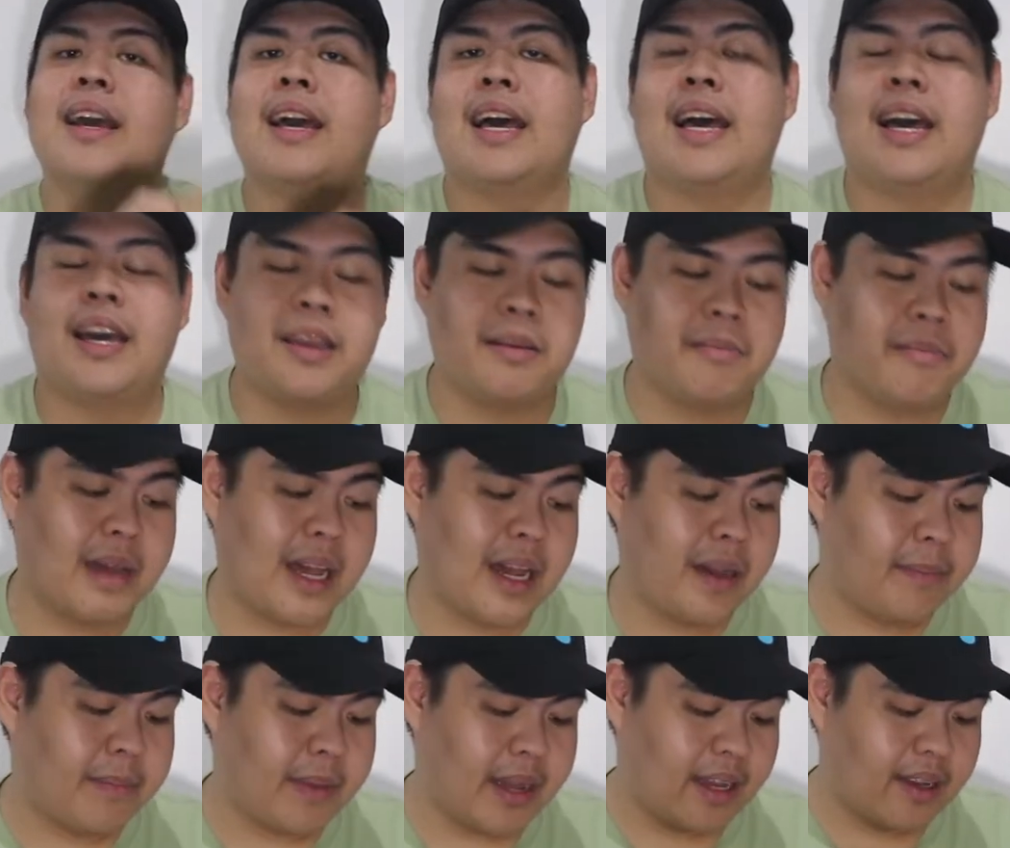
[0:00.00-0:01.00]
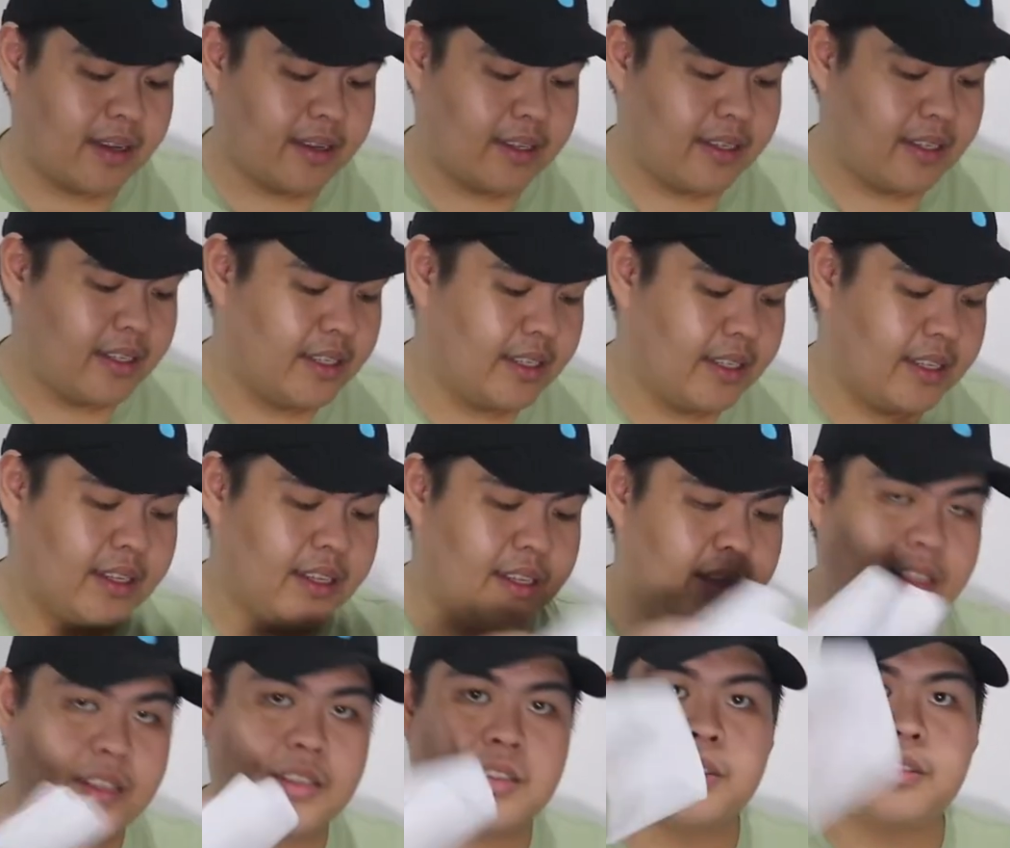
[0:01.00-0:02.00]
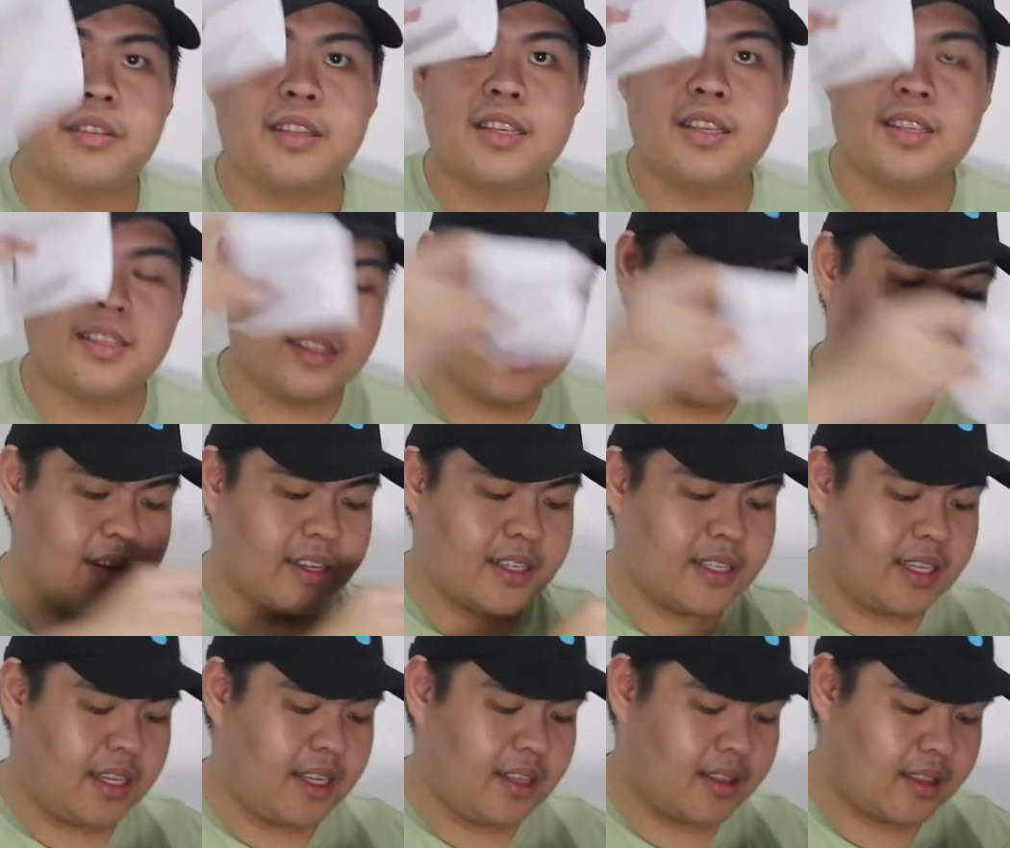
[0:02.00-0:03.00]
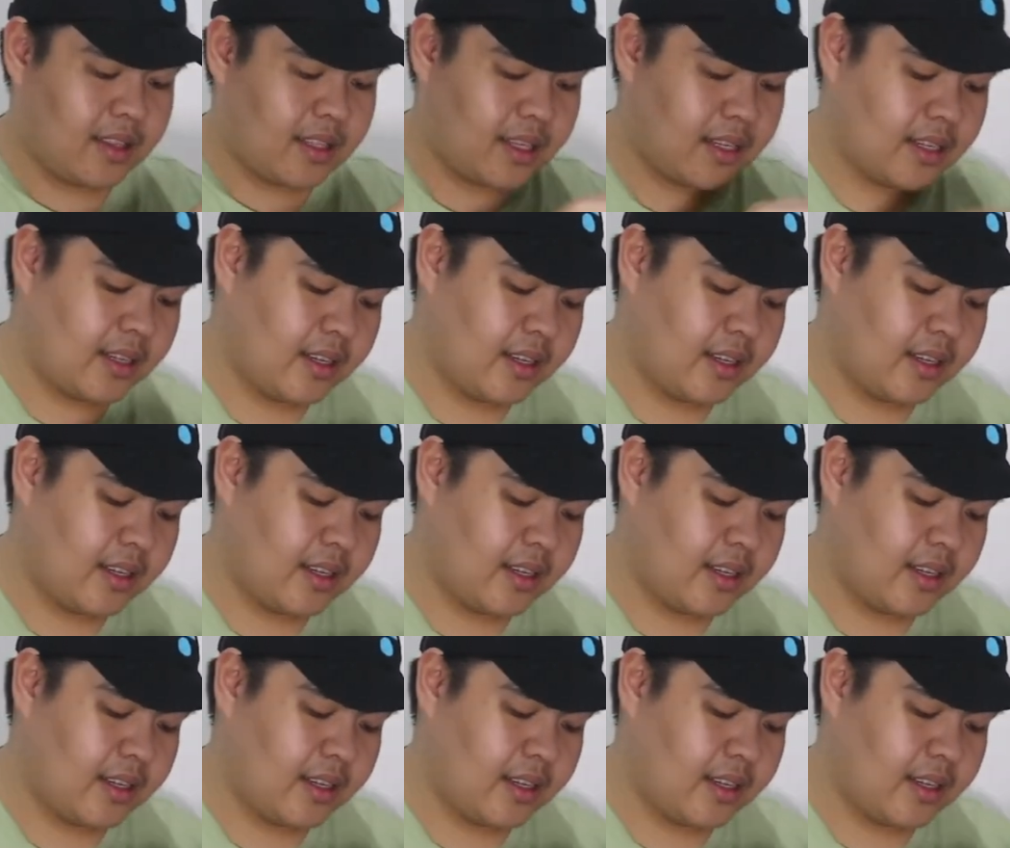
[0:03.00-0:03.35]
aking backpack. So, this is the receipt.